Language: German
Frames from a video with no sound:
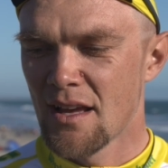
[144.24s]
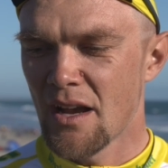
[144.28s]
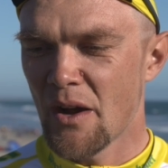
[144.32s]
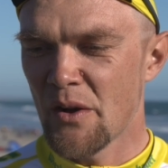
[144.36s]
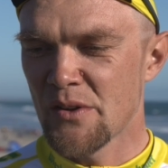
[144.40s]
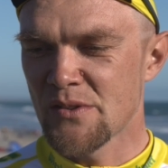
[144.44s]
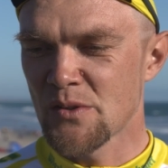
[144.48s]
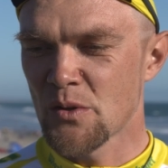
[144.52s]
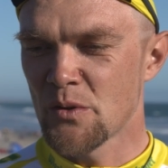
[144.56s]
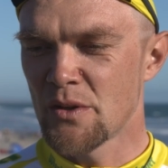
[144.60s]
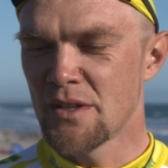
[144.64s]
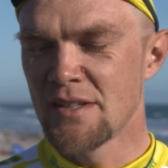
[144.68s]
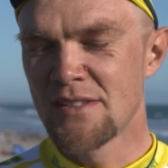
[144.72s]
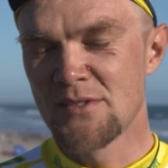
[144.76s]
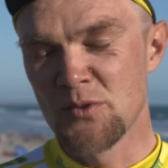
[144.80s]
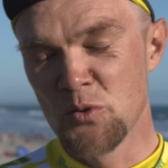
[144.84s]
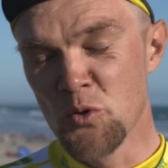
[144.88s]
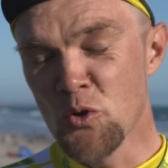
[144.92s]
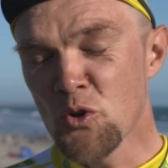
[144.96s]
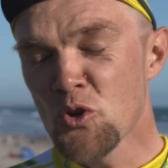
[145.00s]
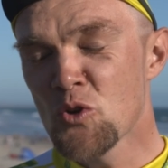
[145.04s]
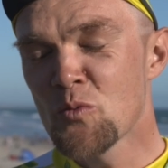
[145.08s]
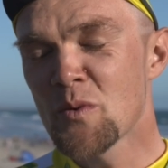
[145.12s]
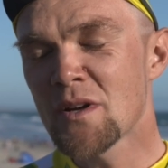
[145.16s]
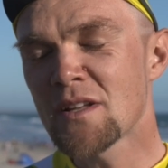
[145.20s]
Also ins
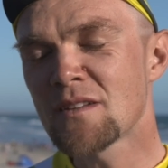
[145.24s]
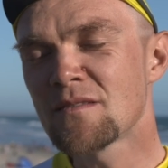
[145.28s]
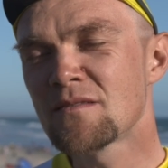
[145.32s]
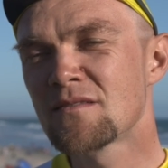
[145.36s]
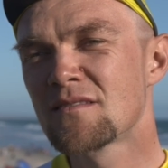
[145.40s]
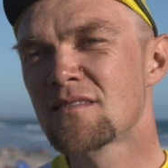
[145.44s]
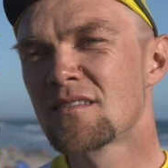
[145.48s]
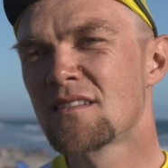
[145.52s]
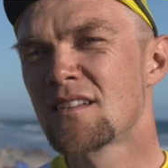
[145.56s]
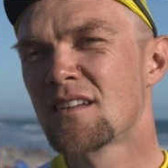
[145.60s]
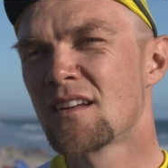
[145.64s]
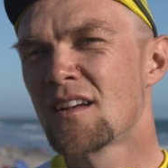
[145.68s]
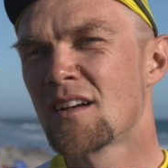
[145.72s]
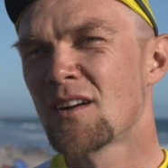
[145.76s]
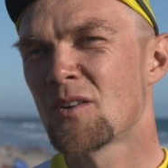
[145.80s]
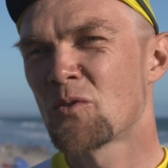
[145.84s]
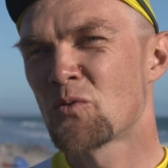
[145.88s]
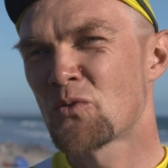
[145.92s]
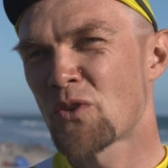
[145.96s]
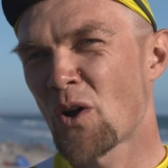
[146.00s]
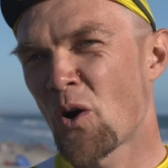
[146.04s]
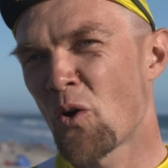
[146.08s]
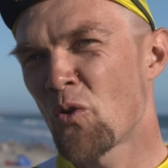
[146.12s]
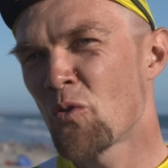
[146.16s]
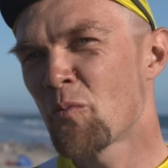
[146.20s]
Ziel kommen
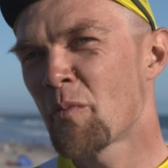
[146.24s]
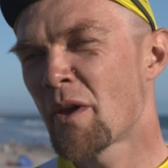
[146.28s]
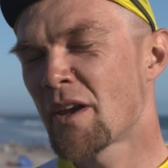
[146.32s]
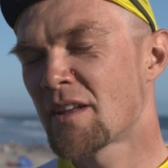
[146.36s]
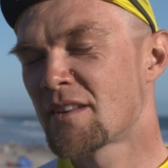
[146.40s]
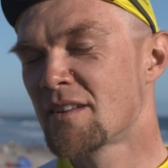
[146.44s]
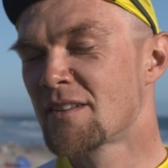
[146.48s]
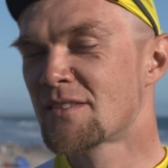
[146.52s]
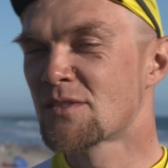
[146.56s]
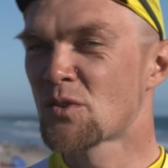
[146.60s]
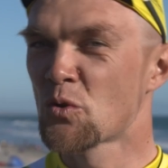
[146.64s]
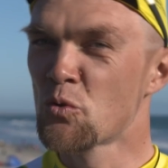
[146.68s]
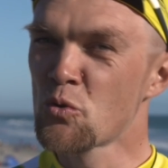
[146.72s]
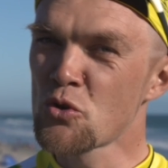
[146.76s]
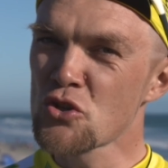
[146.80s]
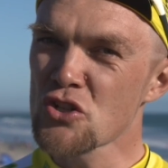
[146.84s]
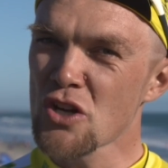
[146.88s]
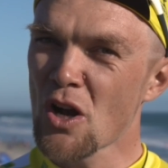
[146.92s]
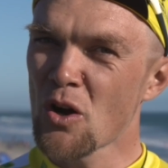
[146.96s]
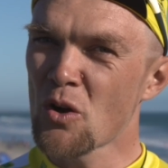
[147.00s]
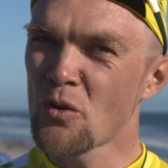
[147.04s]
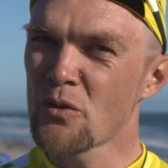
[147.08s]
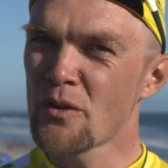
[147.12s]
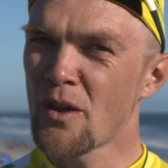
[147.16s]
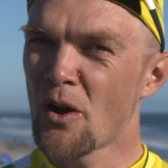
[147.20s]
und dann möchte ich
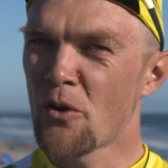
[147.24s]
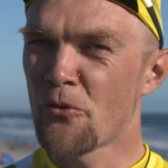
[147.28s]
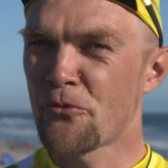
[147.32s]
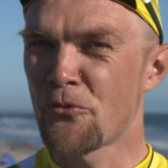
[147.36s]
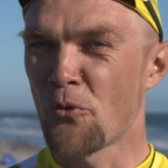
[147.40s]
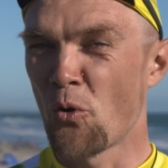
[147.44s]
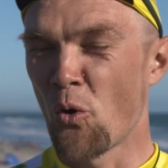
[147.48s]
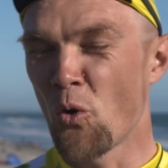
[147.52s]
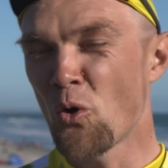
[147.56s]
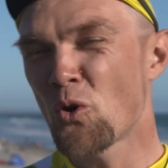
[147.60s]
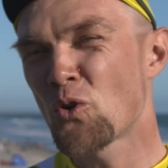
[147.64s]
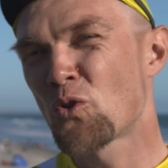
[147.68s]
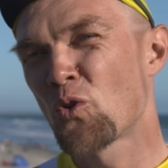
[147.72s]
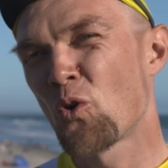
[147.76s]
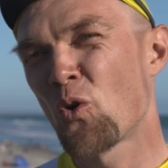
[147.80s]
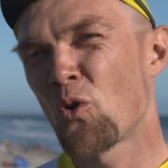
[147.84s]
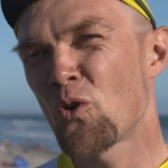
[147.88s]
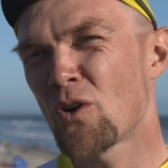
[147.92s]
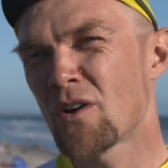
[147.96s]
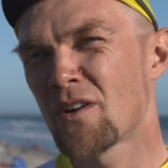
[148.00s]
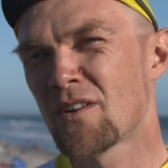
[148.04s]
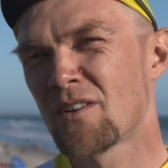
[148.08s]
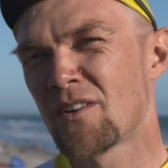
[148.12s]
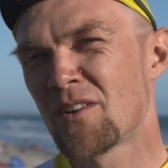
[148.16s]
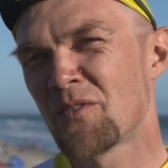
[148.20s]
zurückschauen auf acht
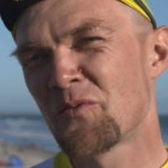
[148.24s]
Tage,